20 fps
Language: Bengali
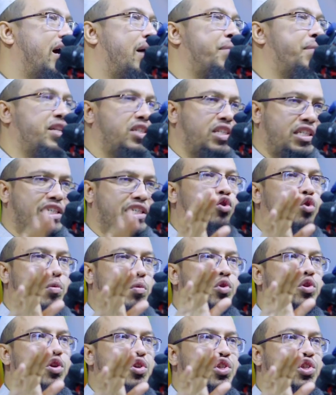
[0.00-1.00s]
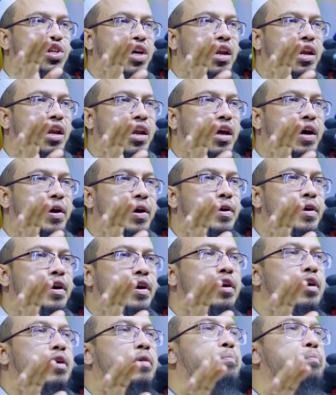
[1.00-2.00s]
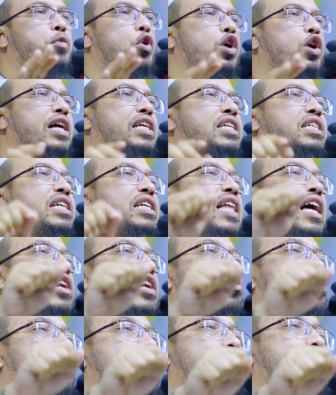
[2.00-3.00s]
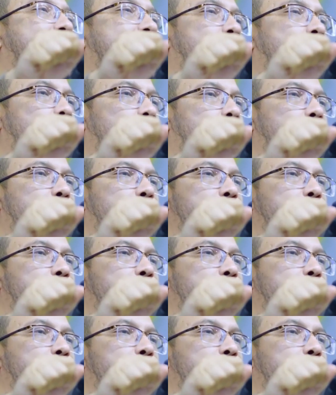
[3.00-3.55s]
আমরা চেষ্টা করব তো ইনশাআল্লাহ প্রকাশ্যে দান করা ভালো